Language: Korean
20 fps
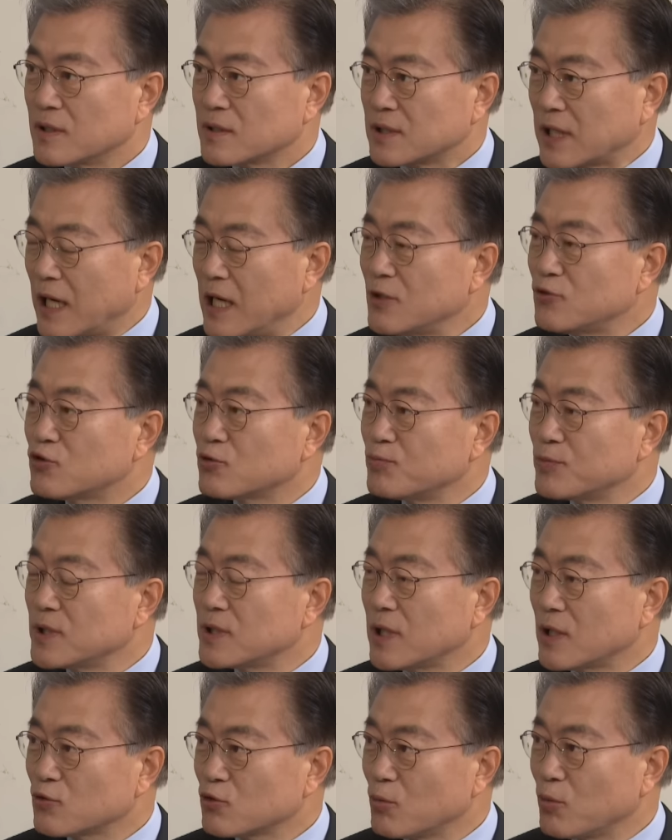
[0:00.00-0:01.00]
잘
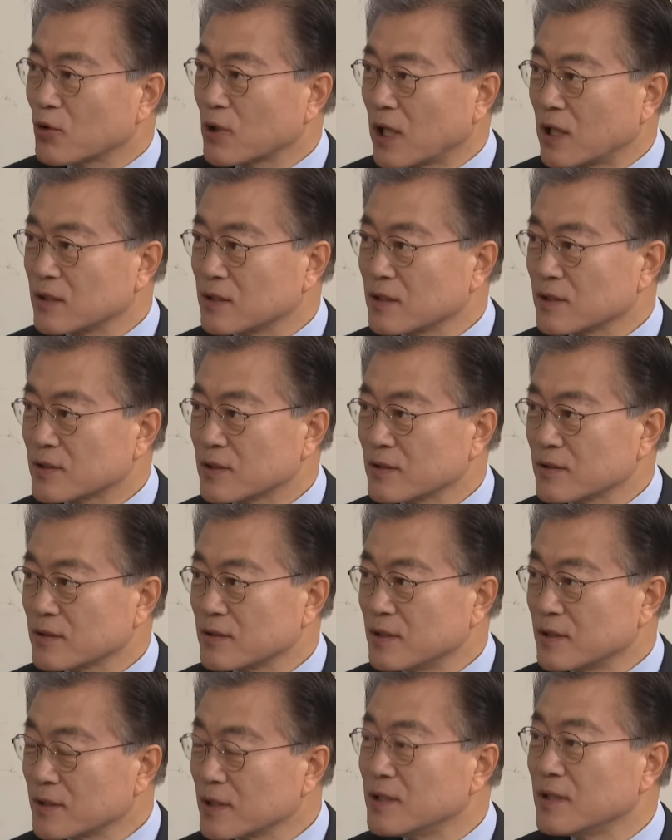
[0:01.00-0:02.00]
준비된 후보라는
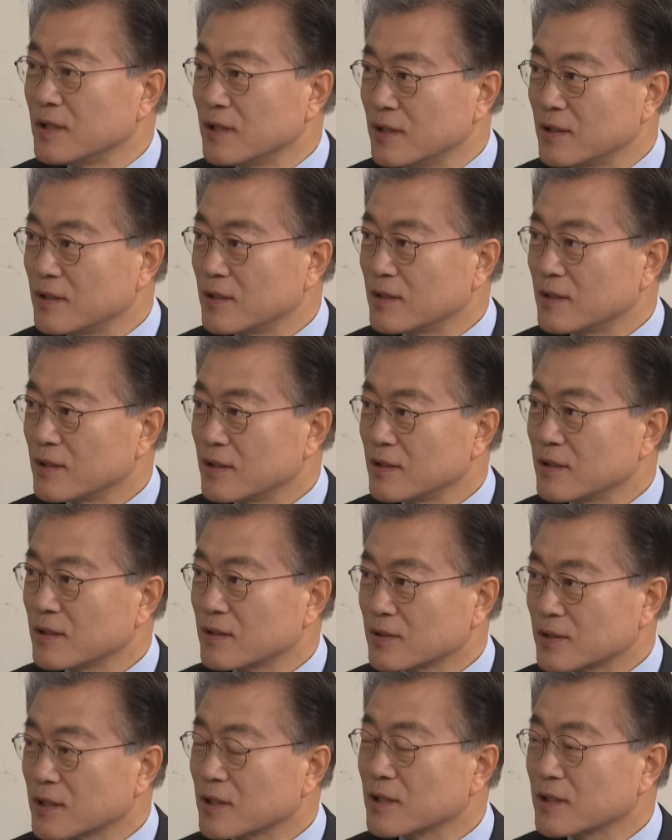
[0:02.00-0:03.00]
것은
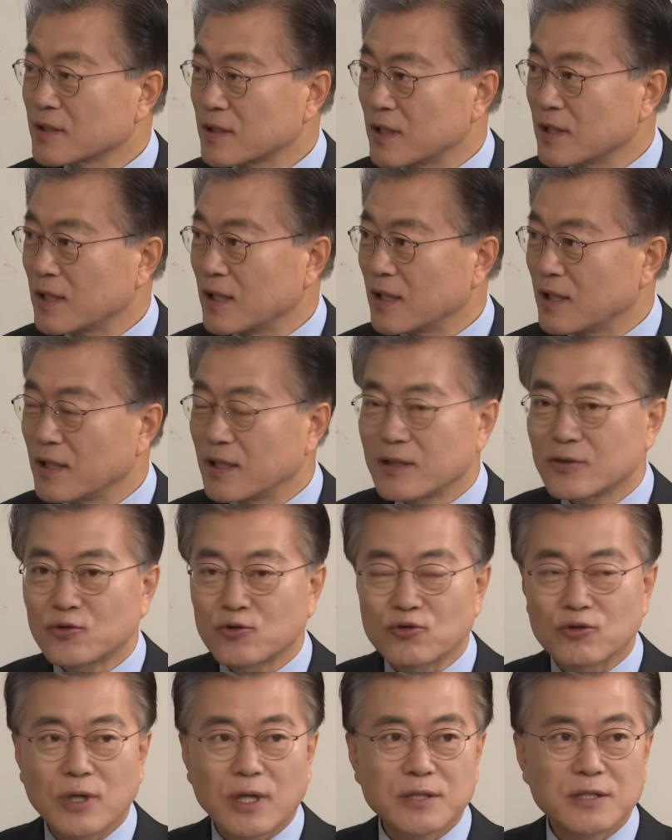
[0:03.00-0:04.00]
어느 선거 때나
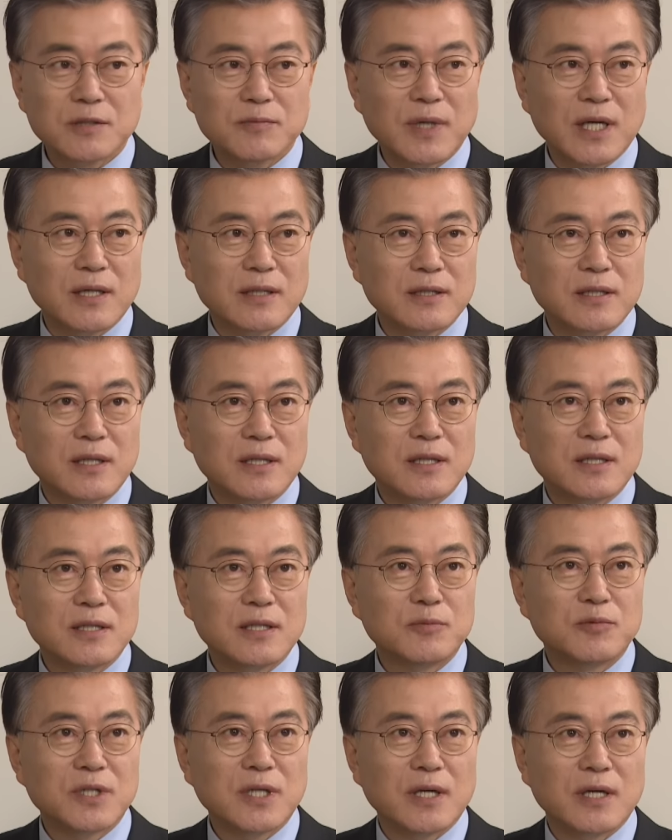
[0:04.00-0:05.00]
중요하지만
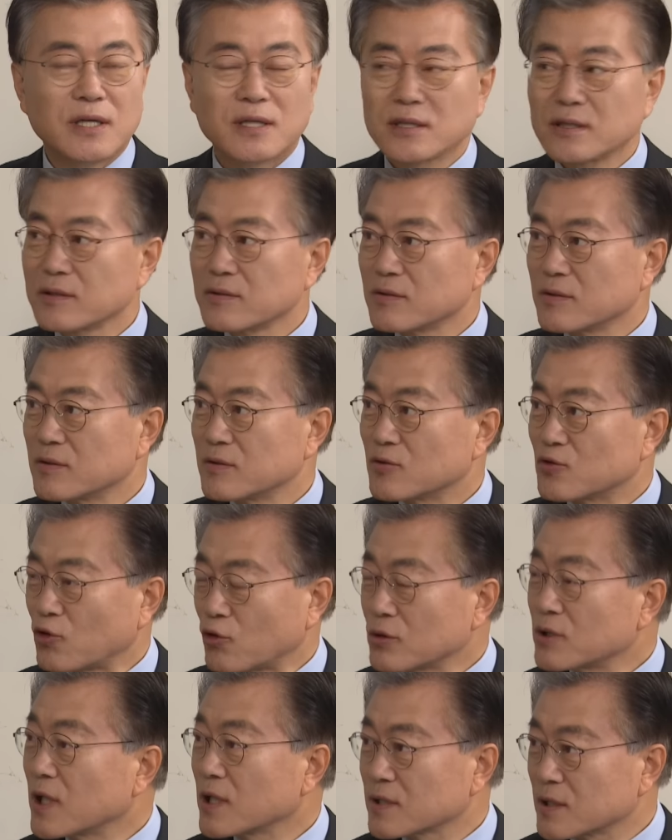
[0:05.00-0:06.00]
이번에는
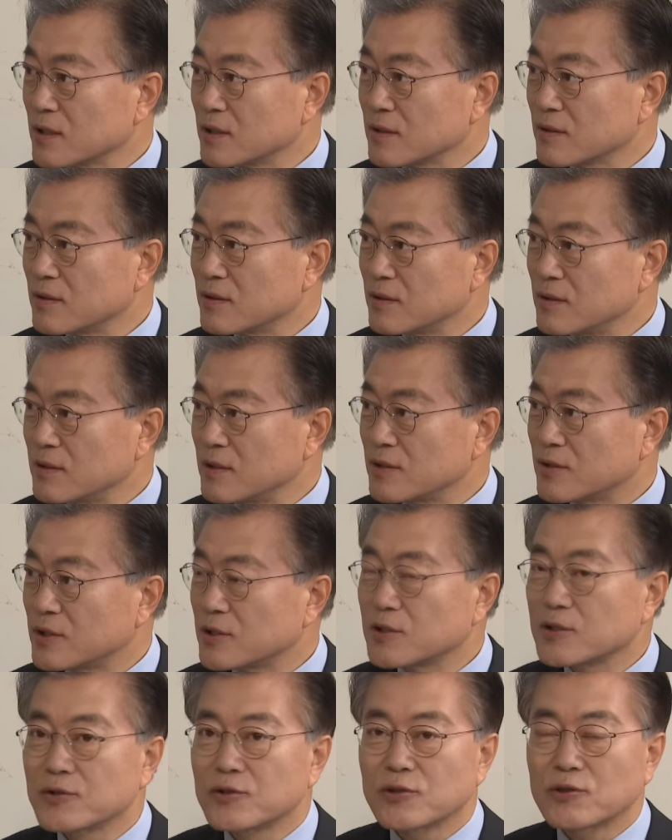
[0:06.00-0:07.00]
조기 대선이
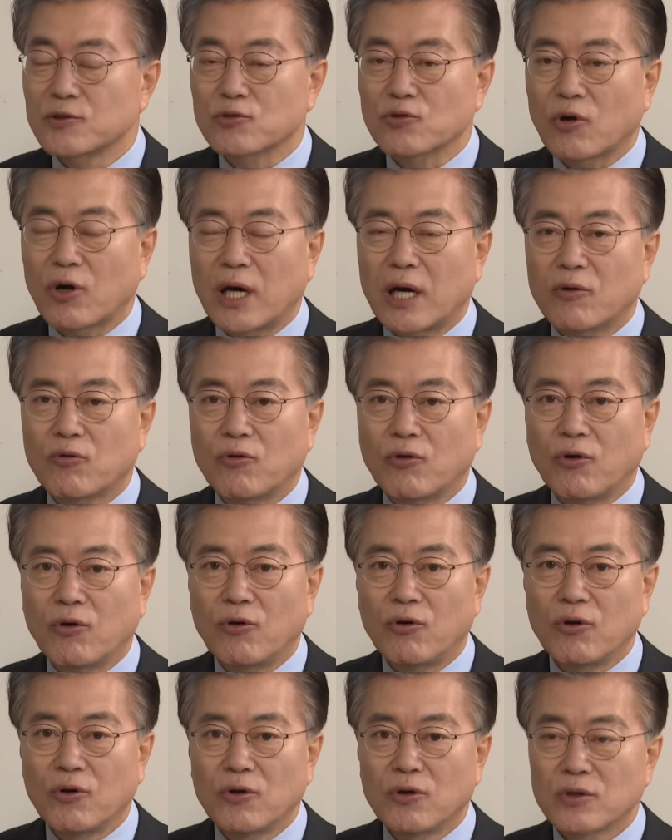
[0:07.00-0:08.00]
치러지기도
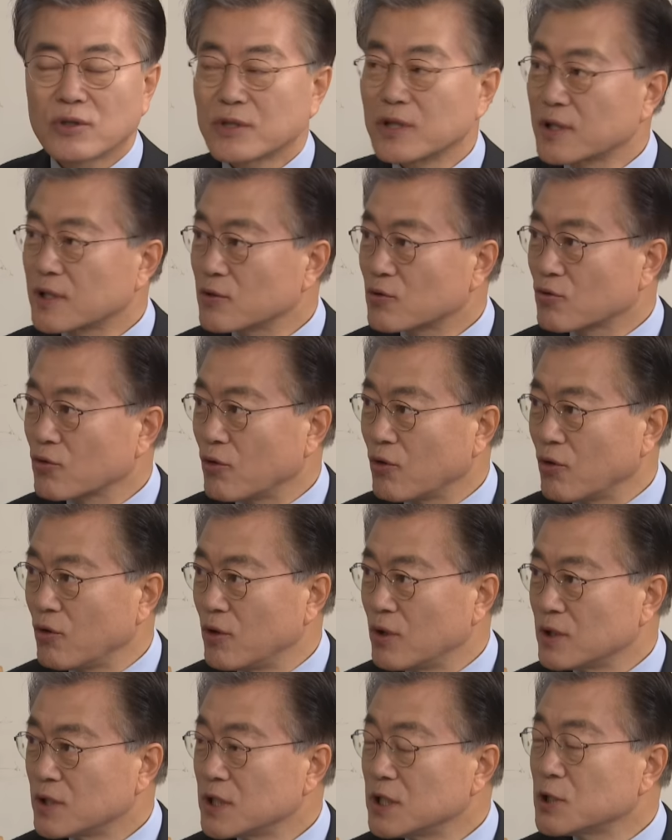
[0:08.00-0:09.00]
하고 특히
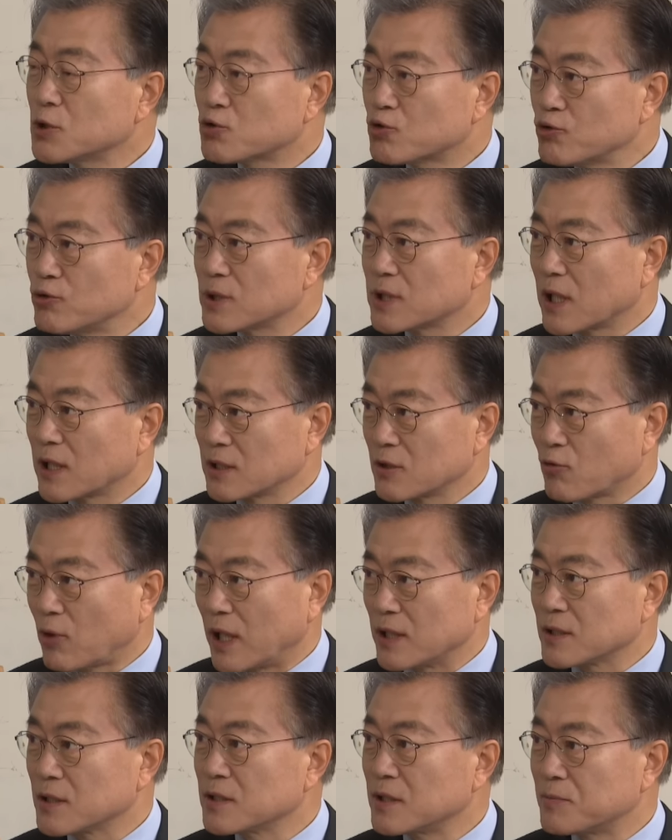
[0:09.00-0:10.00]
또 인수위라는
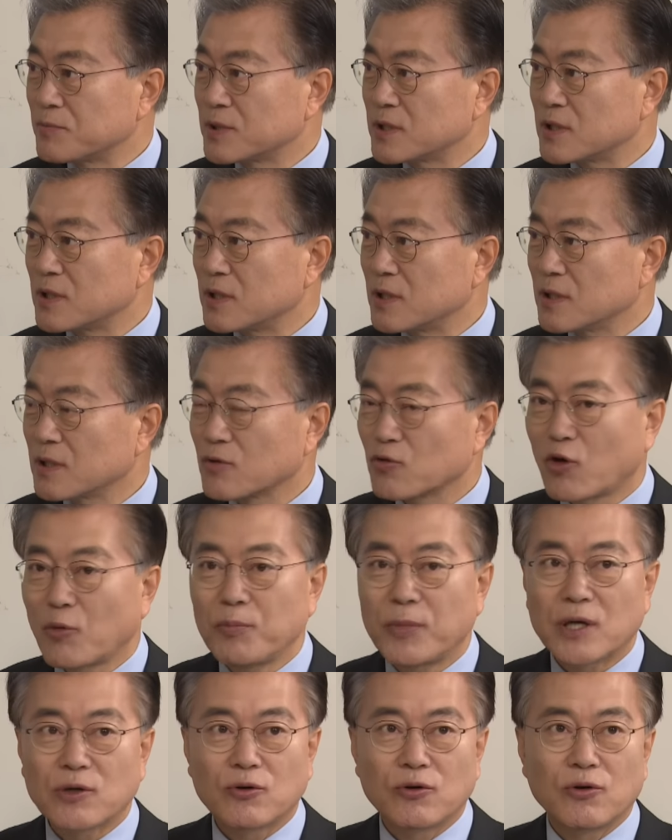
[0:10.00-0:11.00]
과정 없이
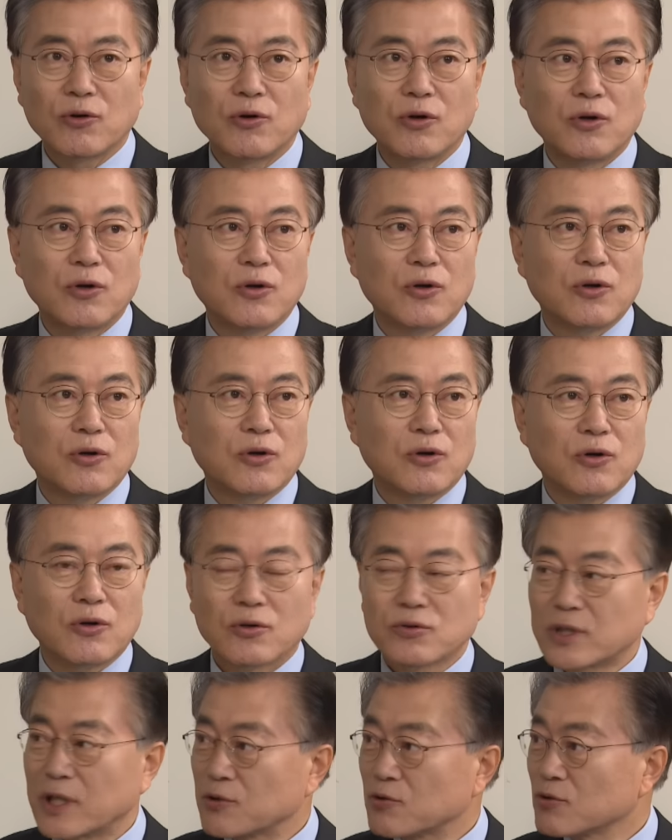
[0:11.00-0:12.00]
곧바로
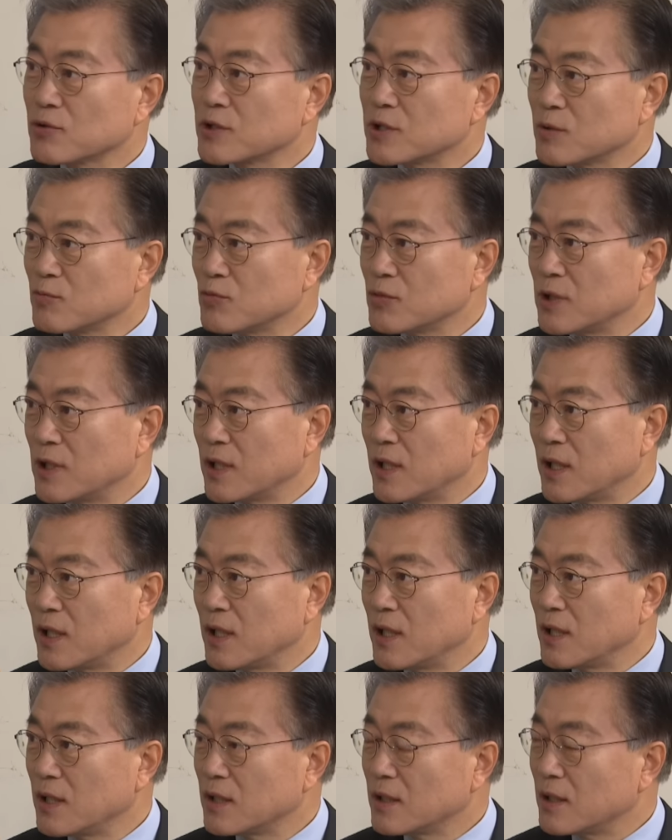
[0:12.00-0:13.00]
대통령 직무에
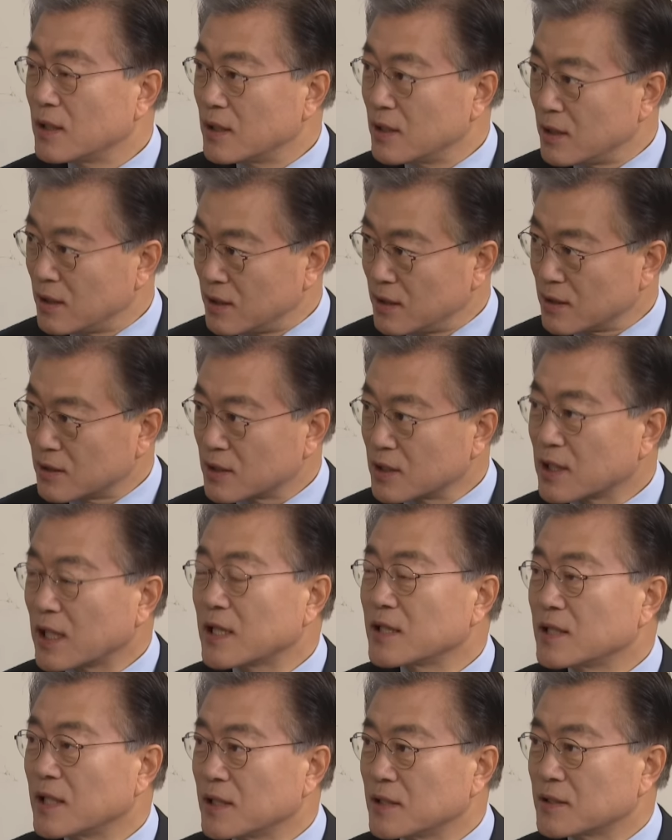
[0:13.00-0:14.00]

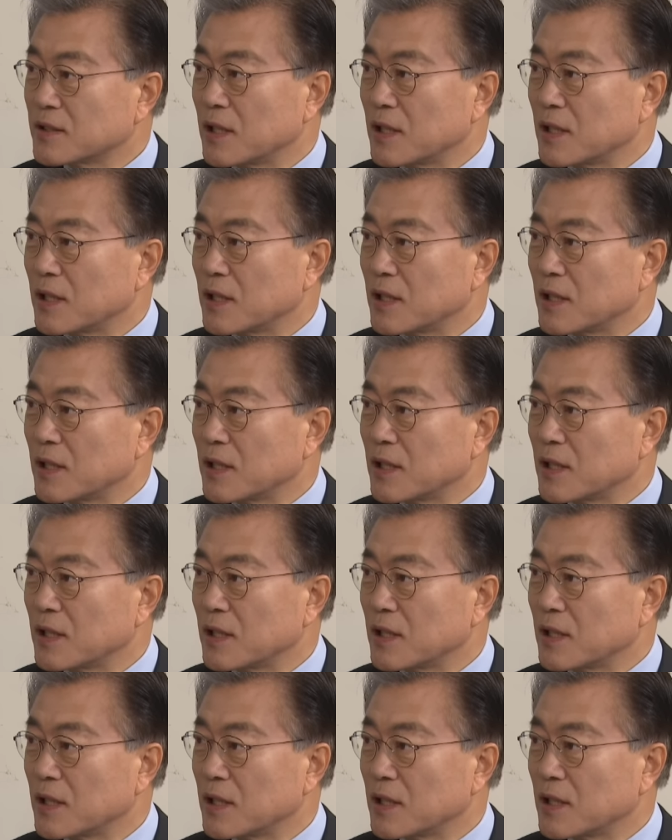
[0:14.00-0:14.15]
들어가야 되기